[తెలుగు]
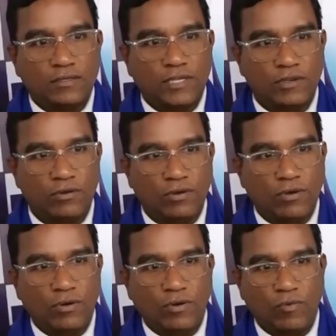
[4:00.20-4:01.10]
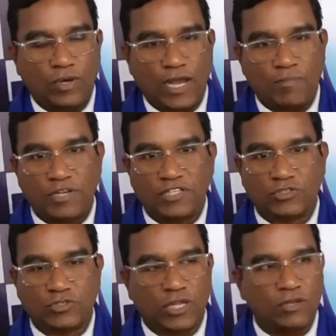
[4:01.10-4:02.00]
నేను ఒక
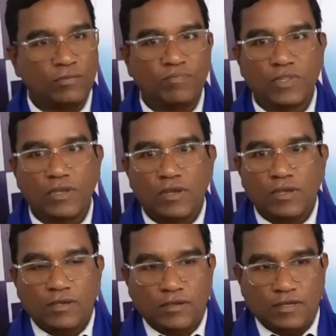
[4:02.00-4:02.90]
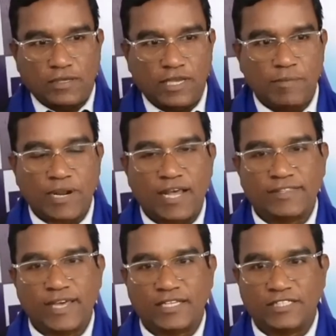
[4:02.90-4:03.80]
అభ్యర్థిస్తున్నాను ఈ
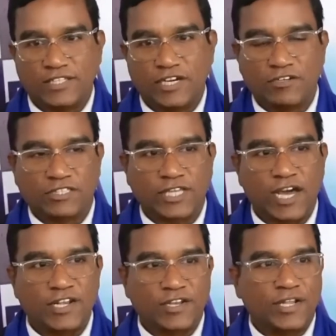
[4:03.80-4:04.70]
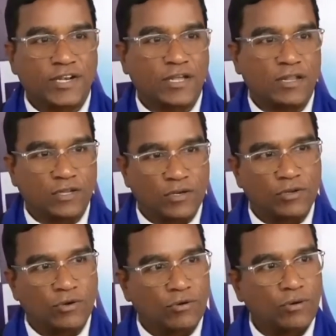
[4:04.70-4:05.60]
ప్రాంతానికి చెందినటువంటి స్థానికులైన
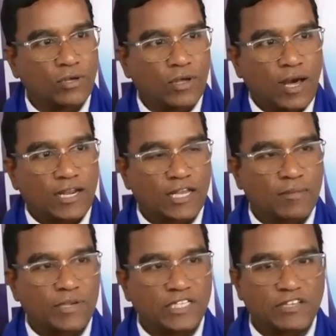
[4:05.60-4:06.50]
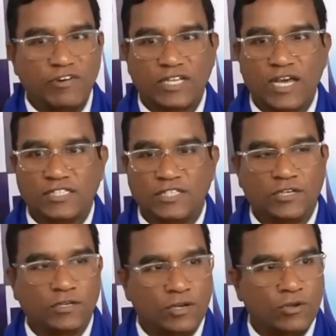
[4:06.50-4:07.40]
నన్ను అలాగే బీసీ వర్గానికి
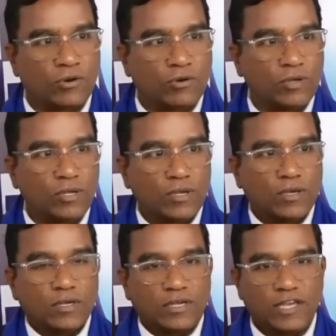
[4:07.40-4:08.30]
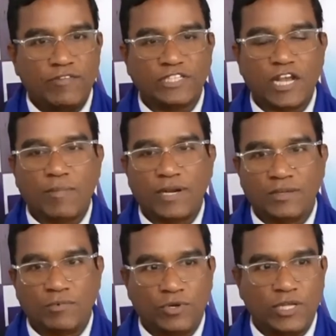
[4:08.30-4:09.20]
చెందిన నన్ను ఈ
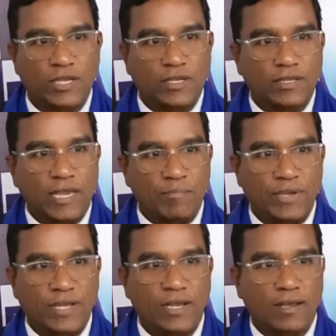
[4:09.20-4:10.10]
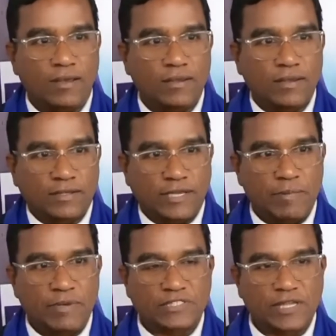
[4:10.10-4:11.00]
విశాఖపట్నం నుండి ఎంపీగా
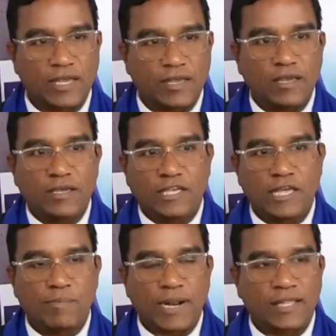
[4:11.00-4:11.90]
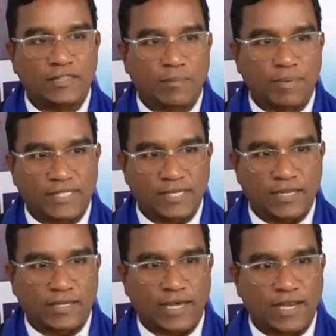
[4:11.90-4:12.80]
గెలిపిస్తే ఈ ప్రాంత ప్రజల
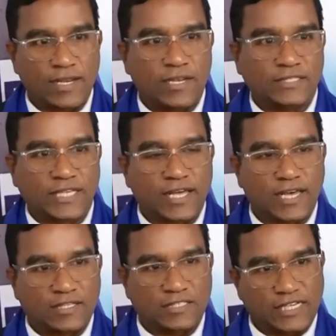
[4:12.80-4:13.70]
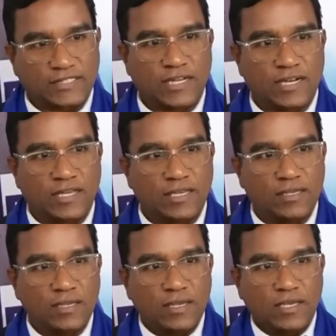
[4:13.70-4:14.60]
కళల్ని సాకారం చేస్తానని
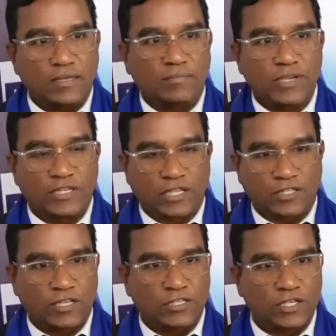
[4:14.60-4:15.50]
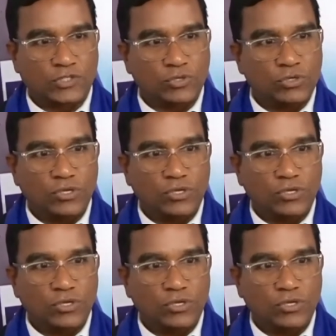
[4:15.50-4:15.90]
మీకు తెలియజేస్తూ